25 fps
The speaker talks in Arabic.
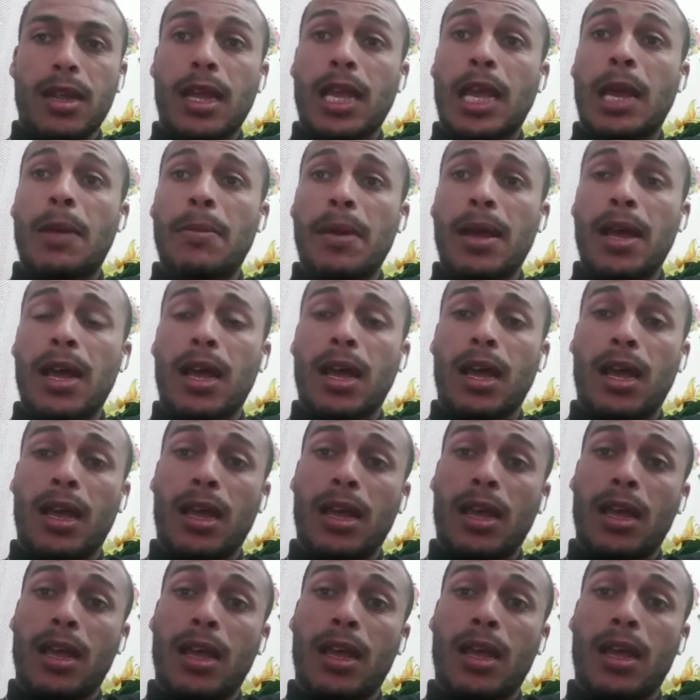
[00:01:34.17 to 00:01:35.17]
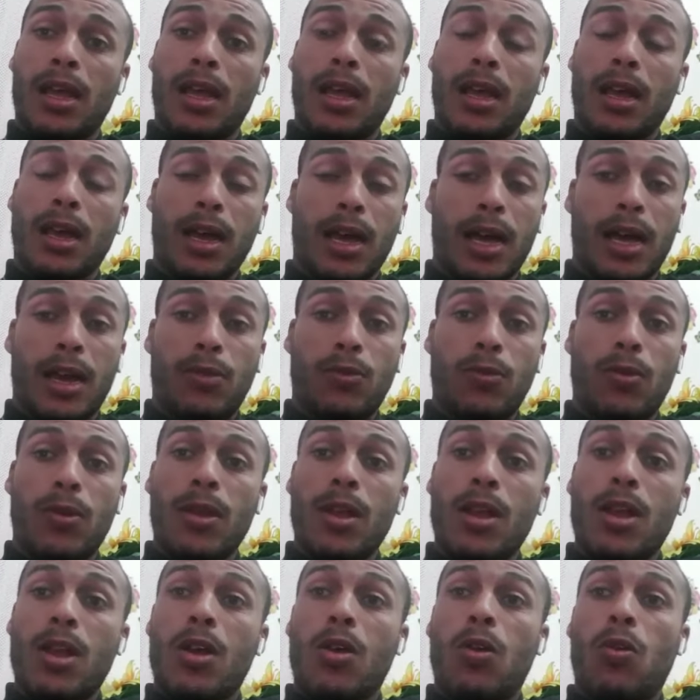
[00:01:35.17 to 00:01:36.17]
كما آه، قالوا
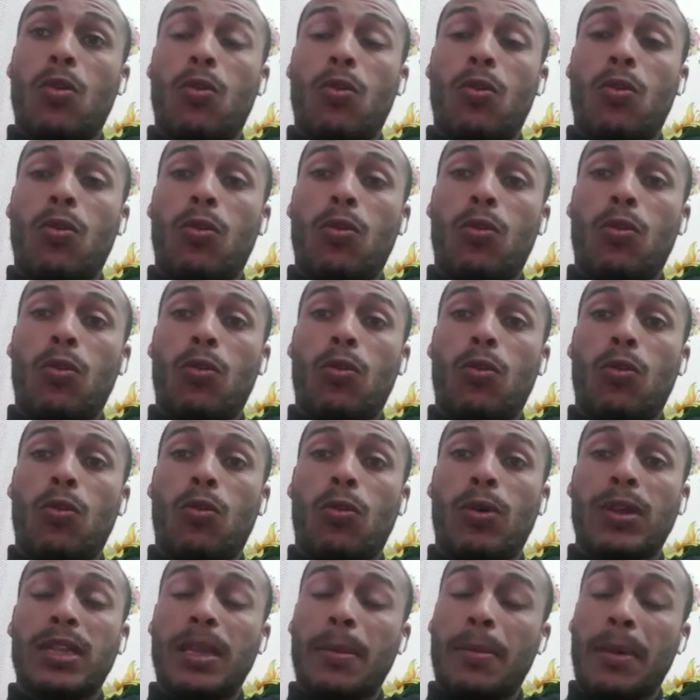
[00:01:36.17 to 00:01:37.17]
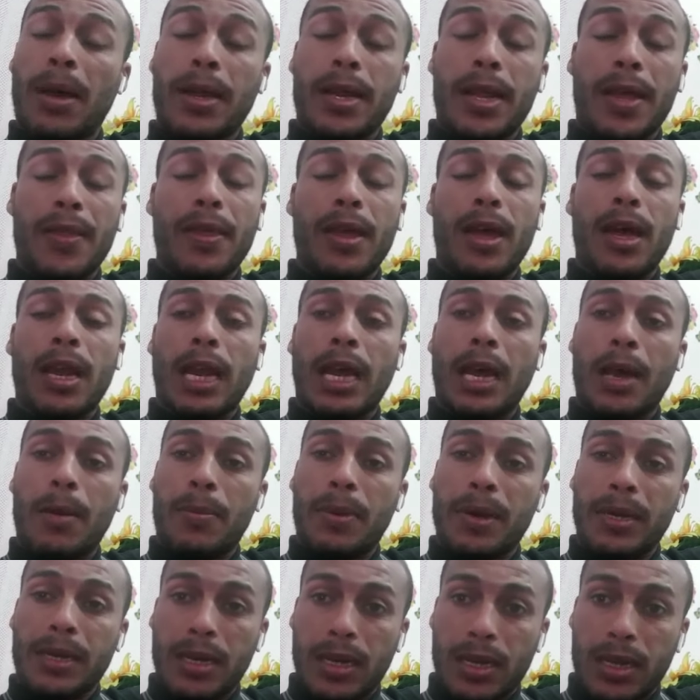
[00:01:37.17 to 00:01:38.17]
وطبعا هذا
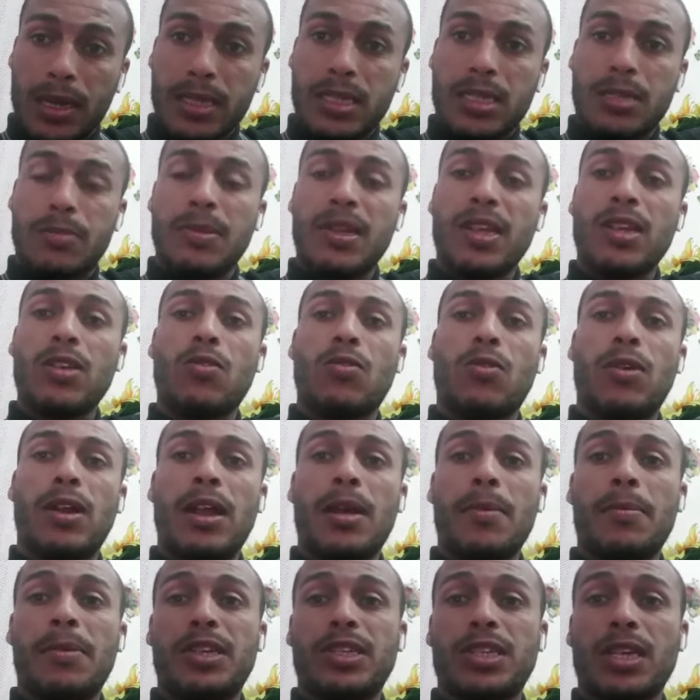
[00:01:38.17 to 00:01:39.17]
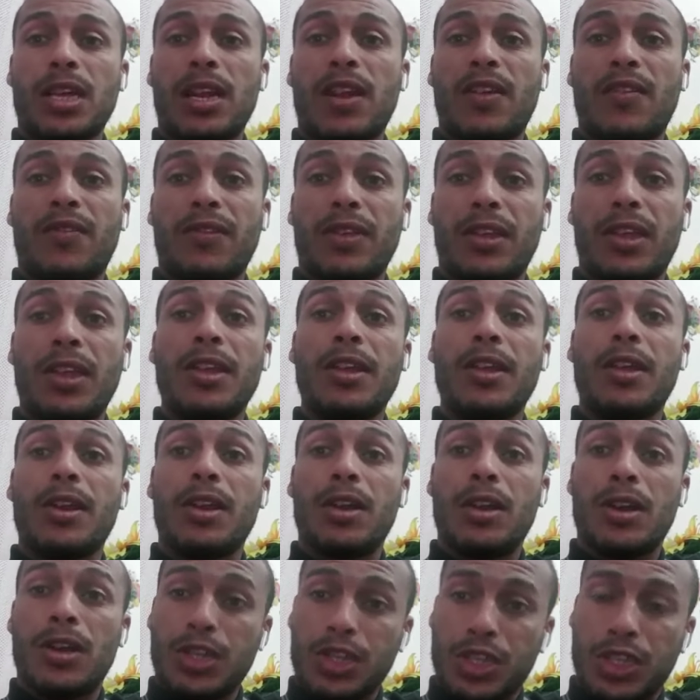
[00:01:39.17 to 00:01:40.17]
الخبر رسمي ولا مجال فيه
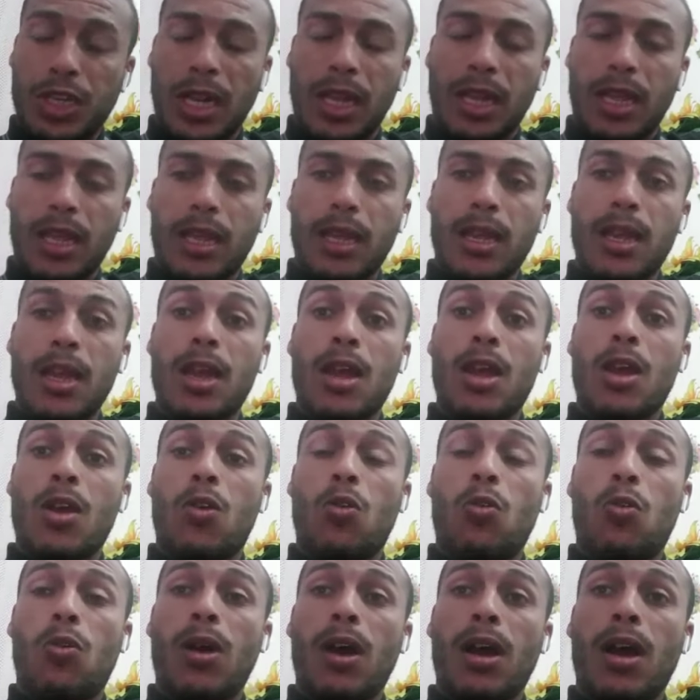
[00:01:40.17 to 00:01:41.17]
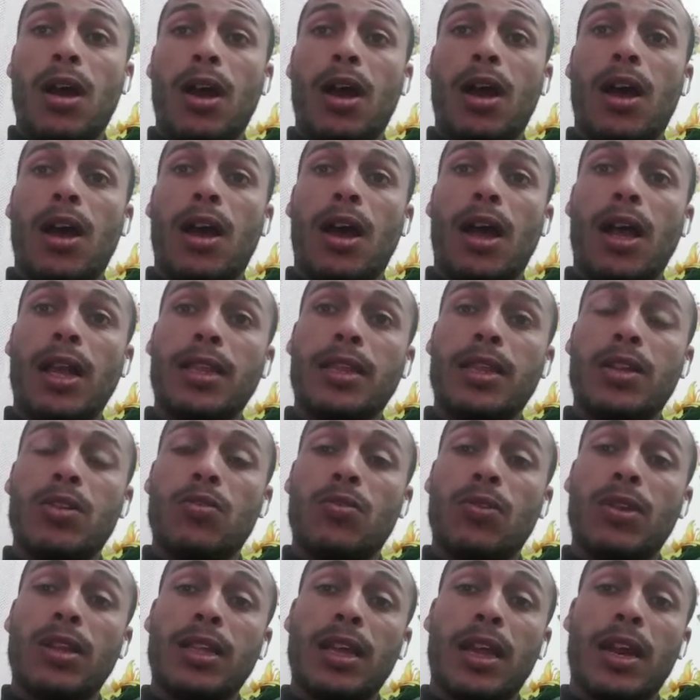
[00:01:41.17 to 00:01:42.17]
للشك وأيضا
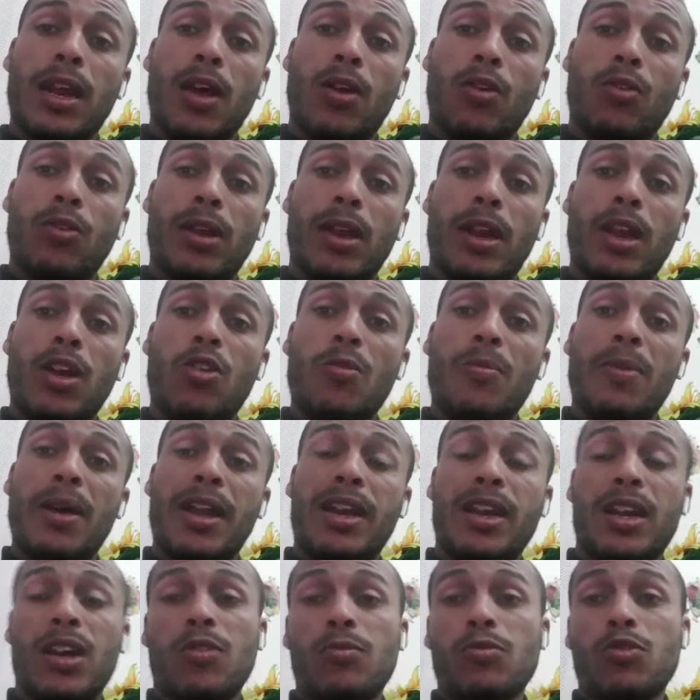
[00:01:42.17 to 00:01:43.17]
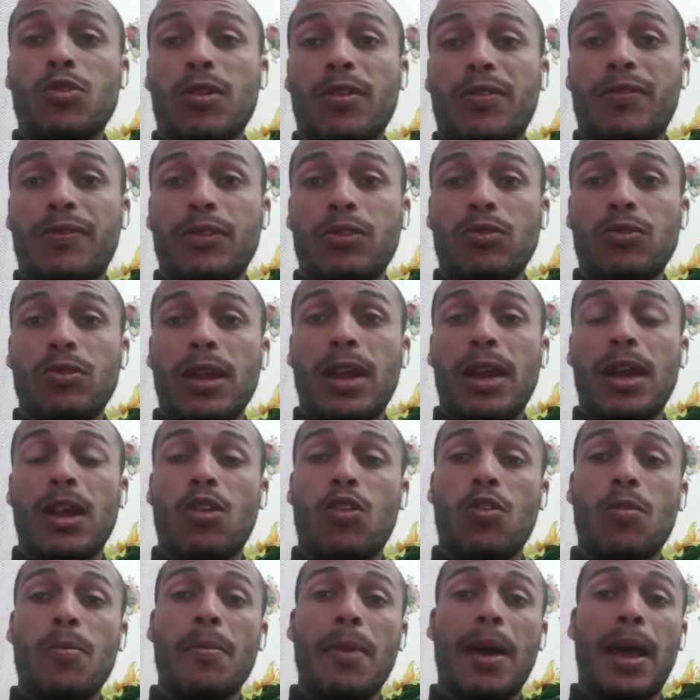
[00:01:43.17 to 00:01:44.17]
أريد أن أقول لكم أنهم يوفرون
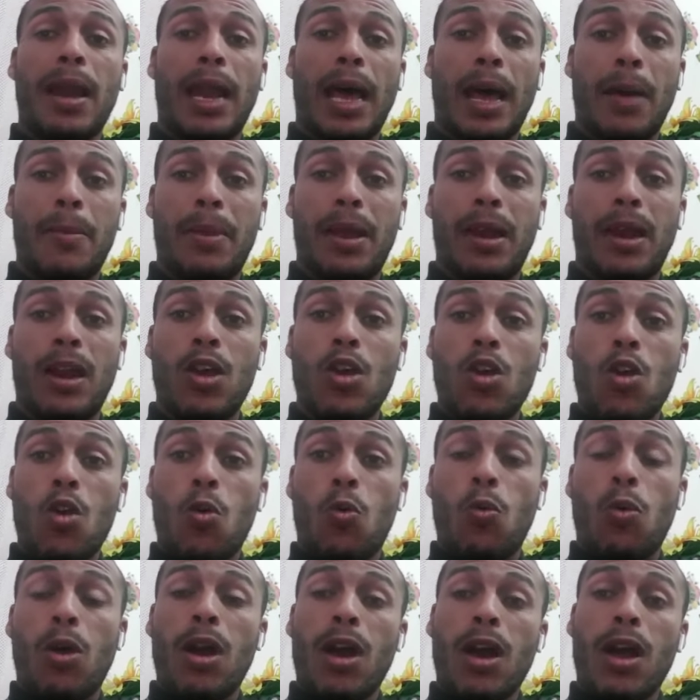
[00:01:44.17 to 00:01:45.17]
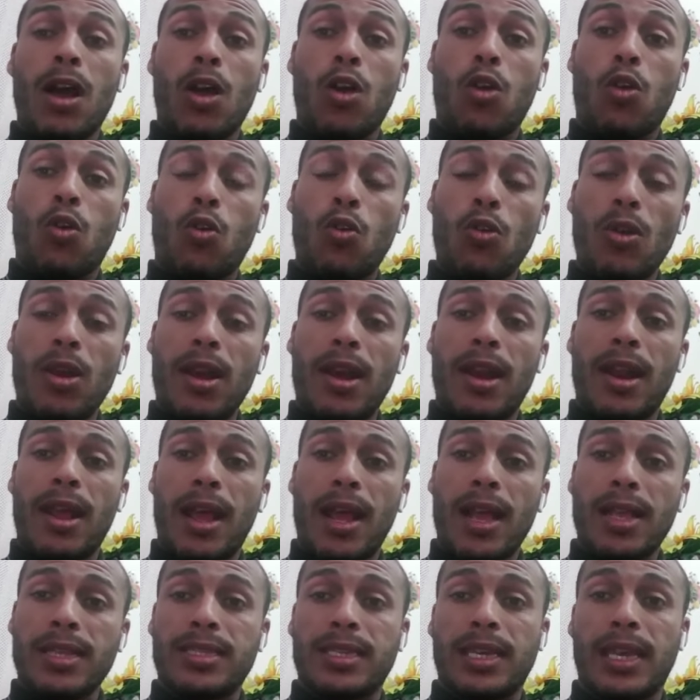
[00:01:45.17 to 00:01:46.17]
لكم العمل وكل
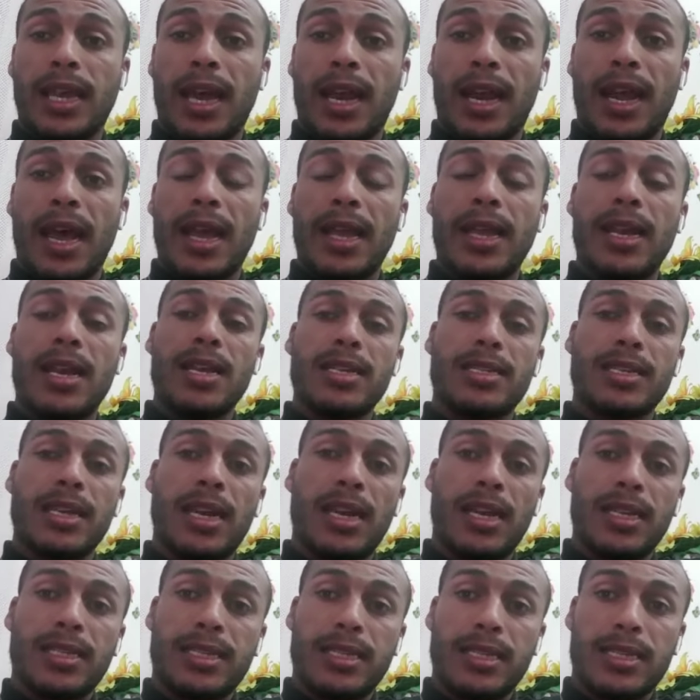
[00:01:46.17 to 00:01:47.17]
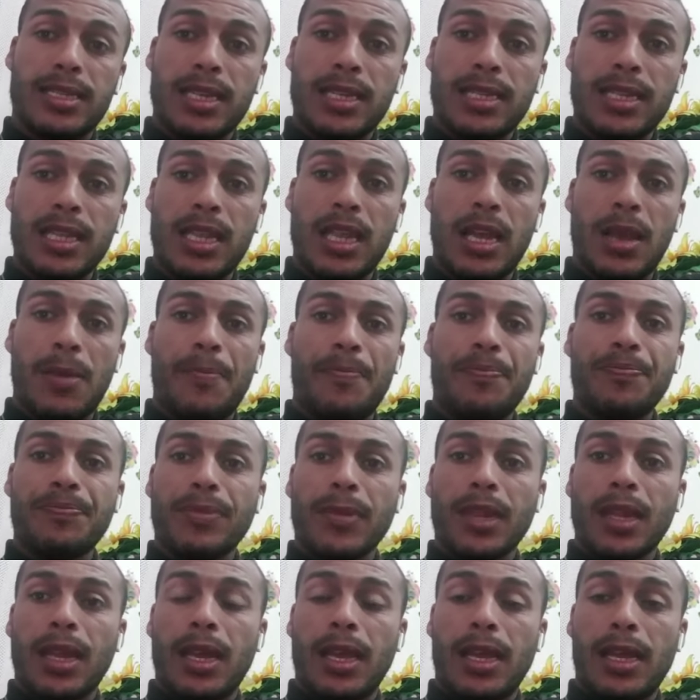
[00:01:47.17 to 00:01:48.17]
هذه العائلات التي ستذهب
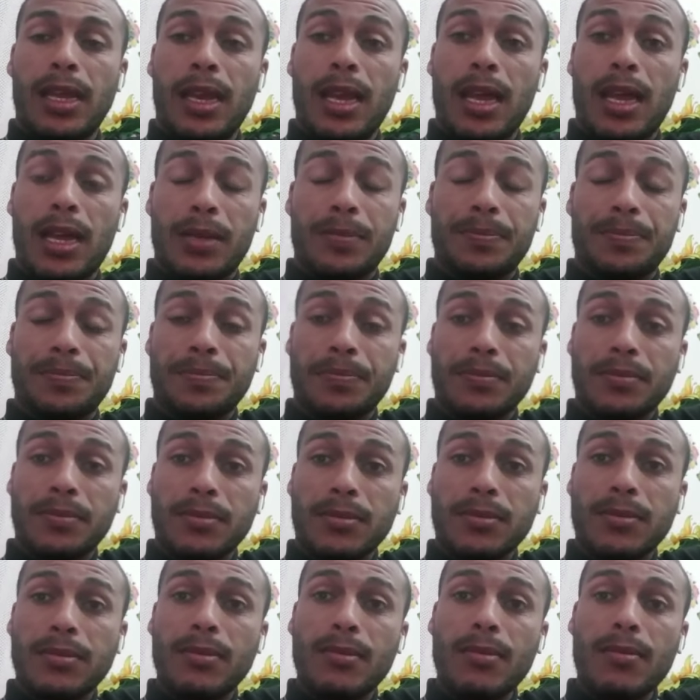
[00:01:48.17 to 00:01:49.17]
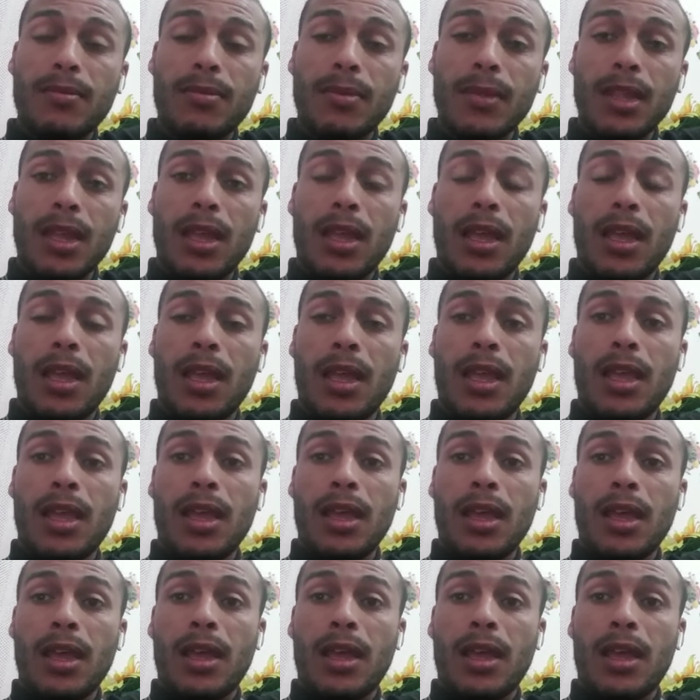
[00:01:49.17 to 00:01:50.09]
إلى آه،